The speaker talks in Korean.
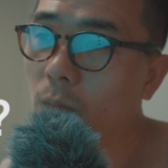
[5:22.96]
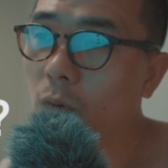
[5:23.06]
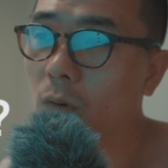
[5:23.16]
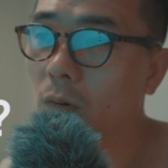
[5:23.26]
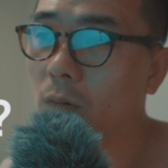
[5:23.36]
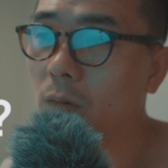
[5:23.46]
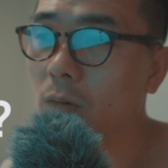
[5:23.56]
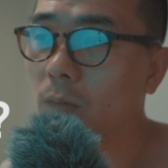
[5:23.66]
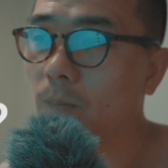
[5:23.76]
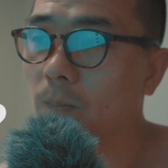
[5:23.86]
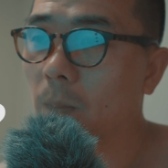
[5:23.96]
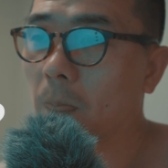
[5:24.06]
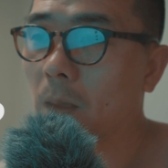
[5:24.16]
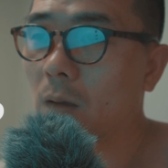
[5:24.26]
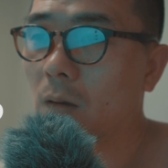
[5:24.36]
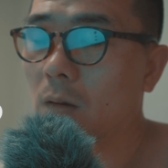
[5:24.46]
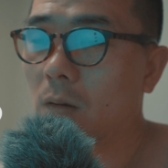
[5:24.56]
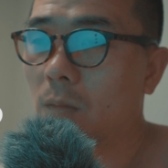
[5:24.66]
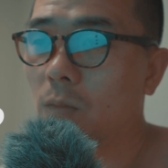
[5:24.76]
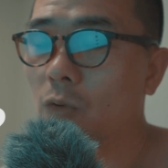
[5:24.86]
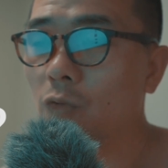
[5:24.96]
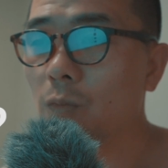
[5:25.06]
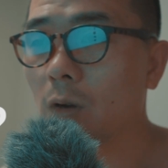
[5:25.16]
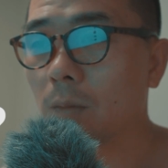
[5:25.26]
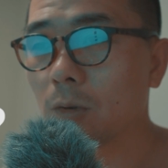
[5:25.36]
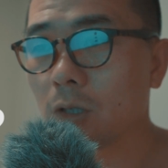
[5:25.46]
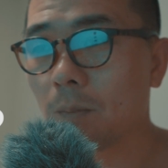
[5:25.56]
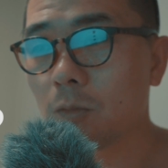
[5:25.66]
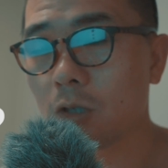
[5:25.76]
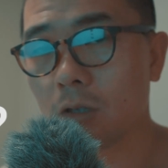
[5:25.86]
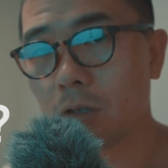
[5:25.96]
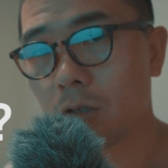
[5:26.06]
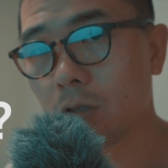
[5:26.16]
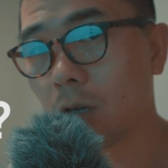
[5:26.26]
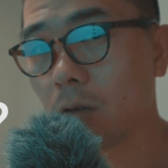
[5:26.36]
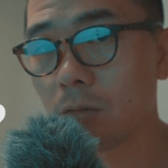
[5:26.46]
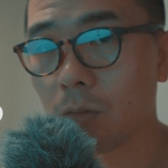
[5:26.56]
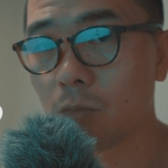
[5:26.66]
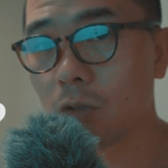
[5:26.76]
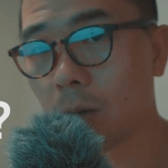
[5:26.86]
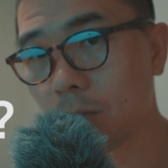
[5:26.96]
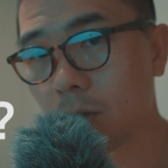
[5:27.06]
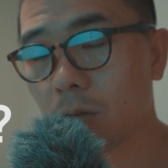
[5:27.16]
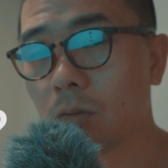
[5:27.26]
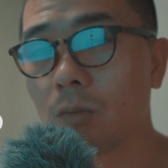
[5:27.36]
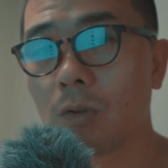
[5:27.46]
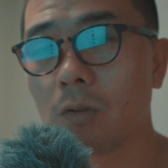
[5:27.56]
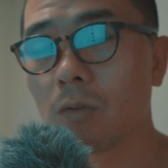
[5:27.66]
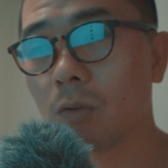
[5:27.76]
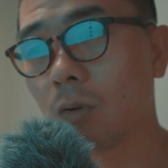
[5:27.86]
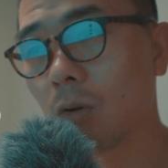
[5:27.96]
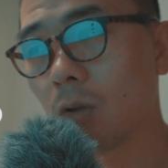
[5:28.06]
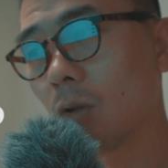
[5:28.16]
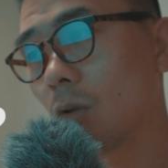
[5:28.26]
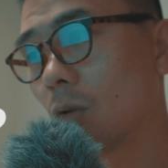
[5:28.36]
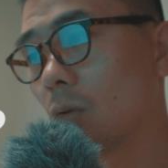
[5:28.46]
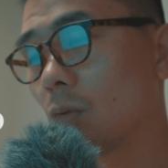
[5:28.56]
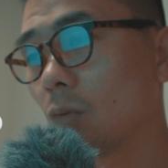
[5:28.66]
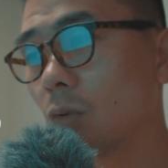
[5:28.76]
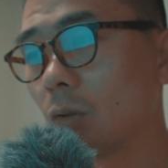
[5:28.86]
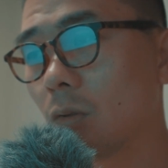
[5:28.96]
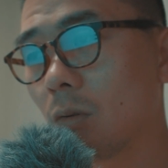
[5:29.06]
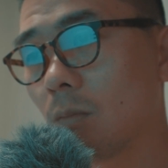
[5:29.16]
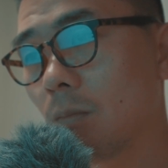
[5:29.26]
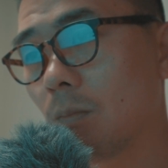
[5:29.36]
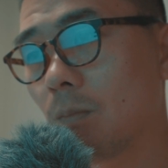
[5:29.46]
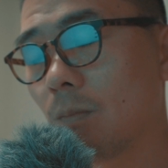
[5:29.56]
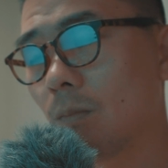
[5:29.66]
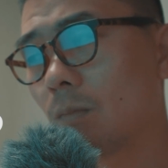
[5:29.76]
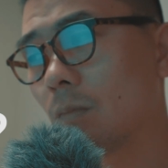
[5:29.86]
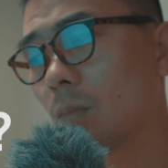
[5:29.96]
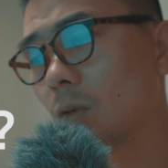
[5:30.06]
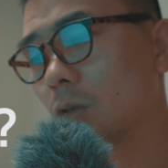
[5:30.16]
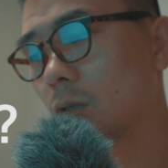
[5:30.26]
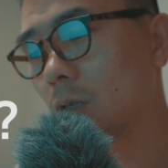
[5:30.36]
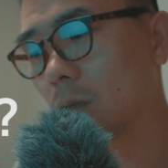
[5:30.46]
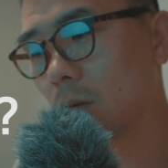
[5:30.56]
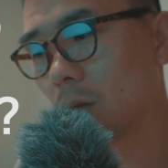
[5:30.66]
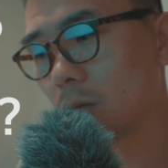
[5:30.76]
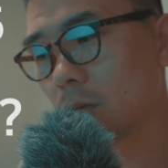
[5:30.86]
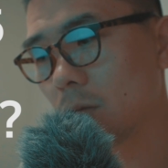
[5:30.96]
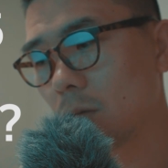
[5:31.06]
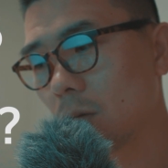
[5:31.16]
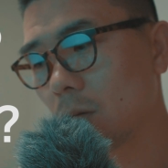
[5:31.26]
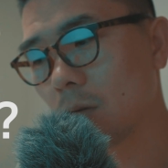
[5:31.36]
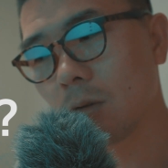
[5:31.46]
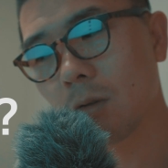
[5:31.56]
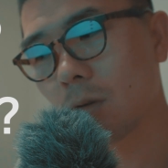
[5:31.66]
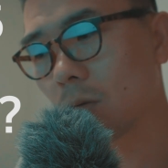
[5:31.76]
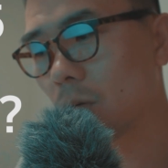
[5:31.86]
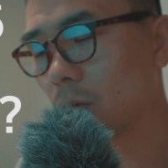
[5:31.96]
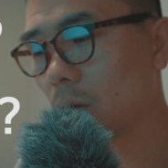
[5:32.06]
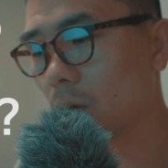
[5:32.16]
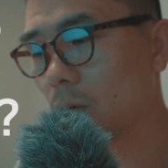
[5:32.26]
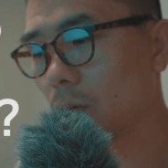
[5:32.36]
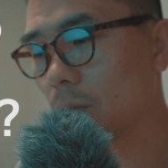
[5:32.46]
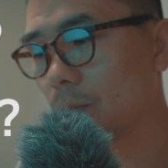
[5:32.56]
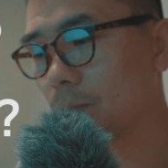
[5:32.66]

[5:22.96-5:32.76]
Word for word: 뭐뭐 뭐 유명한 뭐 잡지 자연 전문 잡지 그런 곳에서도 소니 쓰는 기자들 사진 글쎄요